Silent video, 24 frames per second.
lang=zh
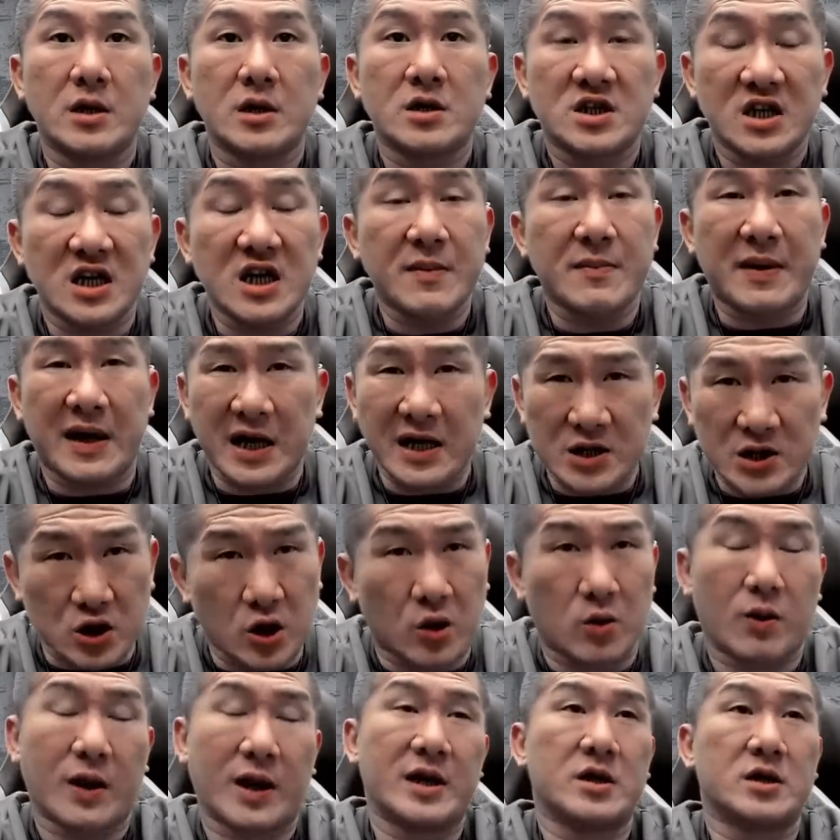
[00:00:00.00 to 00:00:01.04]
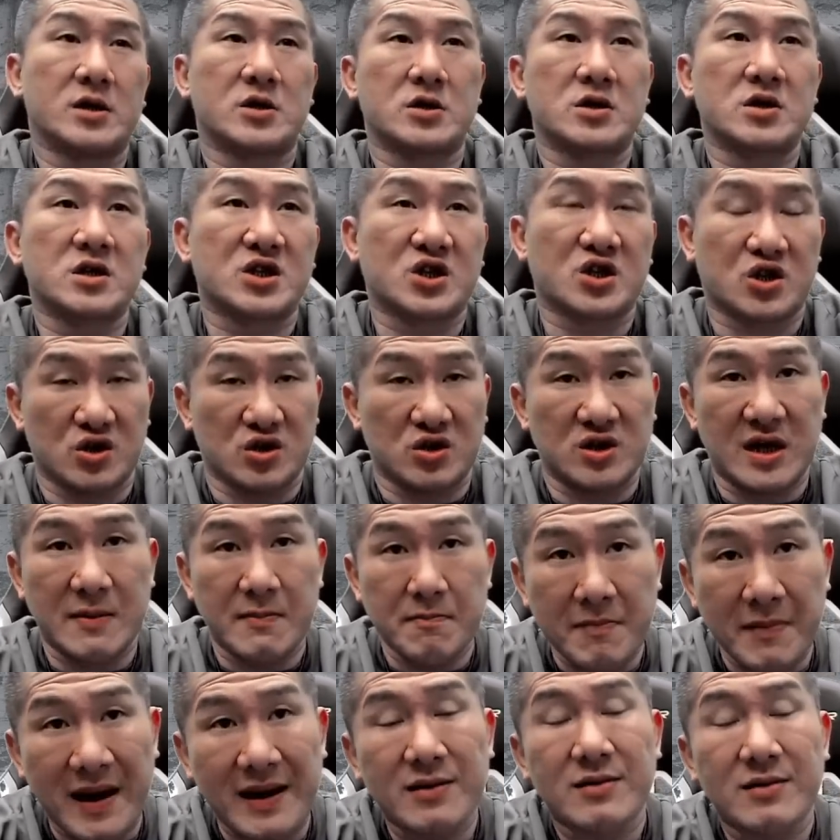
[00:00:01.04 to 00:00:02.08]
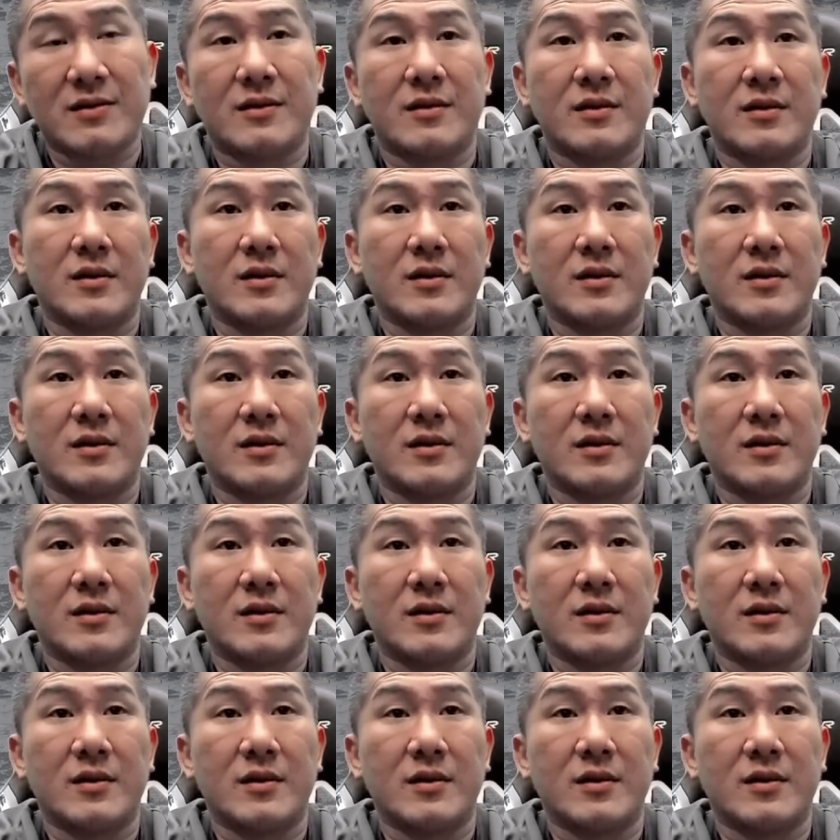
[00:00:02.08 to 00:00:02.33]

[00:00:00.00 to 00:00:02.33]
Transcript: 今年把它走完了就是十年满。